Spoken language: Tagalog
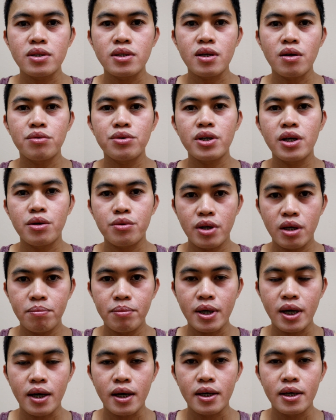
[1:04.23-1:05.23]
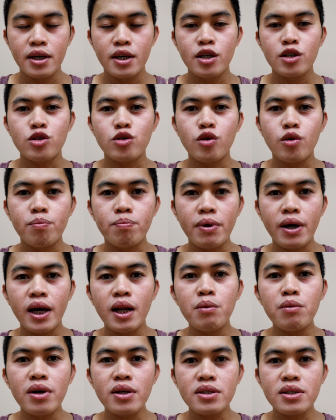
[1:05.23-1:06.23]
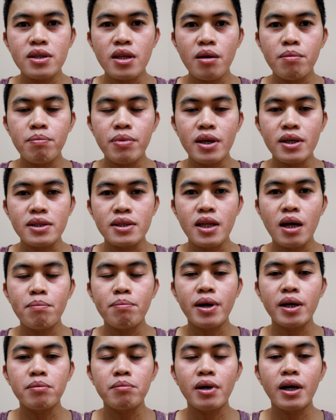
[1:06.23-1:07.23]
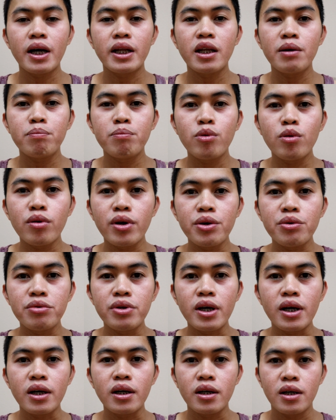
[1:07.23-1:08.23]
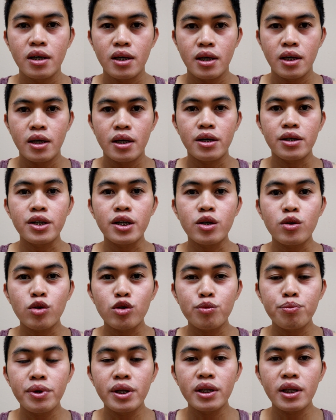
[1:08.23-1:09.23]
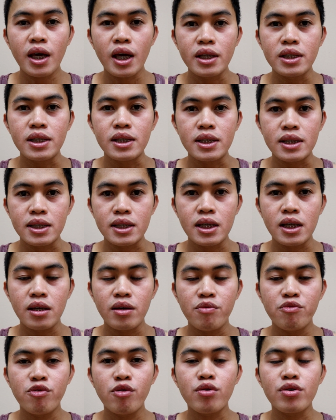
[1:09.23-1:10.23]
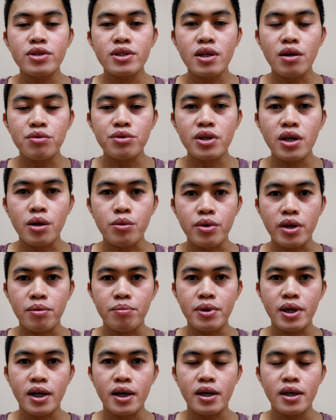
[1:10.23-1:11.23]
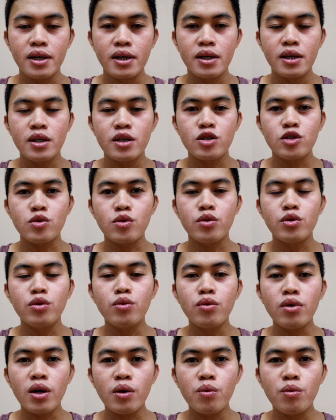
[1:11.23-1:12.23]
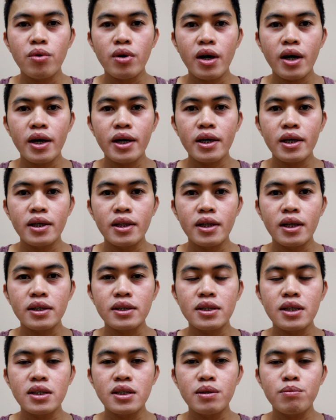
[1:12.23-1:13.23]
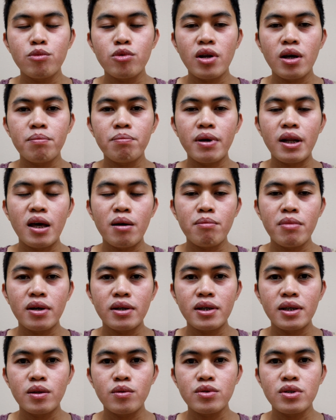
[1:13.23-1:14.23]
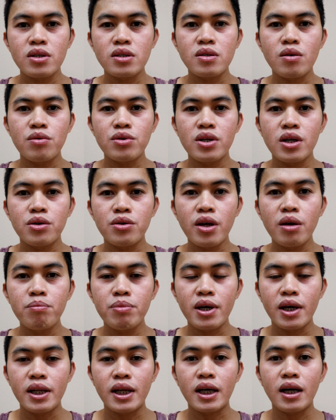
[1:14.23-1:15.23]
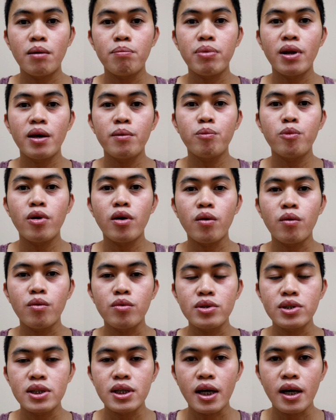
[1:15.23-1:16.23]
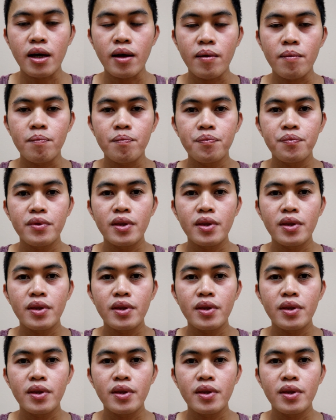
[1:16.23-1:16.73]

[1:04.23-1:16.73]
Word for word: sa Saudi Arabia? So, pangalawang step is dapat maghanap po kayo ng recruitment agency for Saudi Arabia. So, nung ako ay nagsisimula pa lamang dito sa Saudi Arabia, nag-apply po ako sa